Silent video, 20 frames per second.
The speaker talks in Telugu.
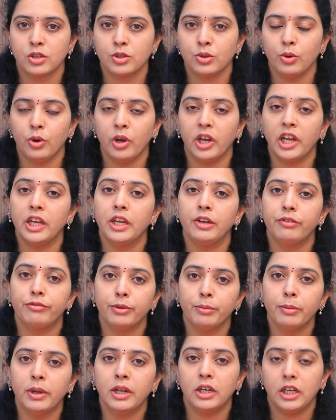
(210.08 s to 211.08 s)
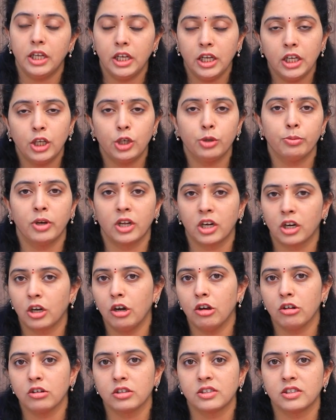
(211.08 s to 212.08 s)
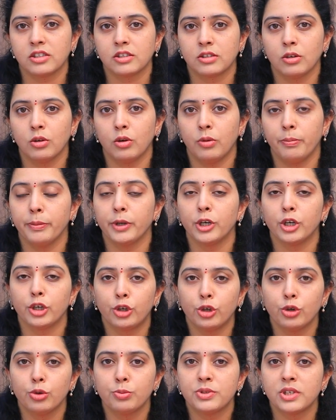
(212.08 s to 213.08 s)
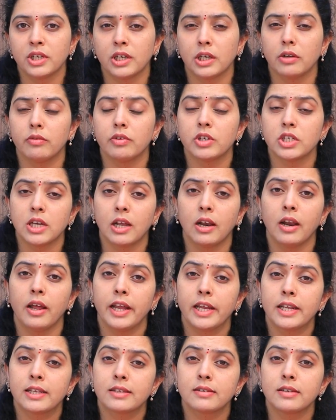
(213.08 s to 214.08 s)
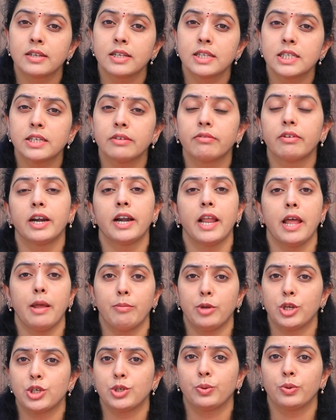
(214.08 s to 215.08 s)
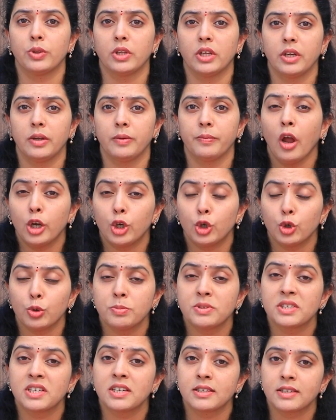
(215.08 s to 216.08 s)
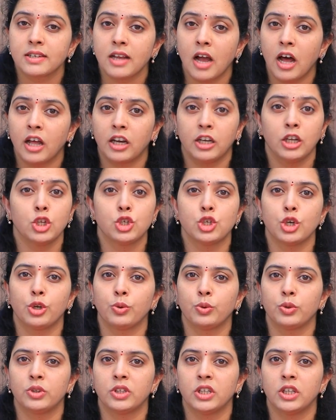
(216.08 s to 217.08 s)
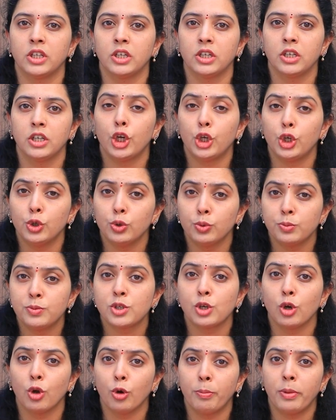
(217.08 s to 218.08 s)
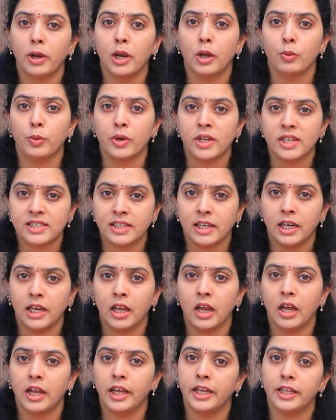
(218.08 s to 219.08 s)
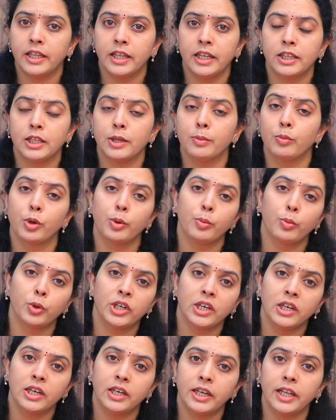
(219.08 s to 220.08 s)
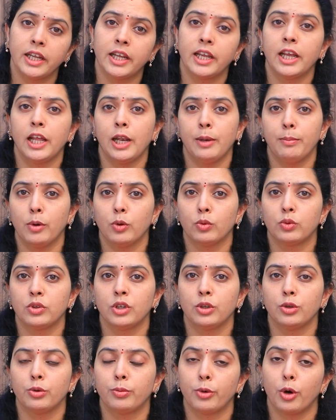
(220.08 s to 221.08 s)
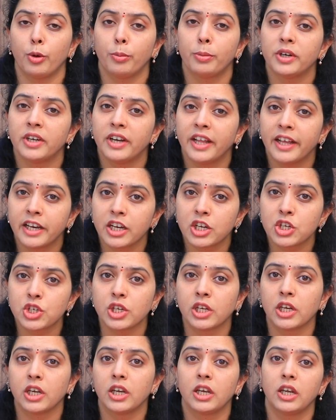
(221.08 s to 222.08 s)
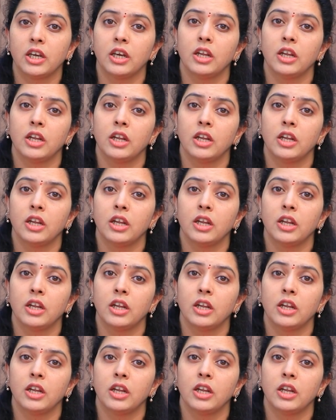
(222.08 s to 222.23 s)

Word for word: సో ఈ ఫిమేల్ ఈ ట్యూబర్కులాసెస్లో మన ట్యూబ్స్ అన్నవి చాలా ఎక్స్టెన్సివ్గా డ్యామేజ్ అవుతాయి ట్యూబ్స్కి స్కారింగ్ జరుగుతుంది ట్యూబ్స్ లోపల ఉన్న సిలియా ఏదైతే మన మొటిలిటీకి హెల్ప్ అవుతుందో ప్రాపర్ డైరెక్షన్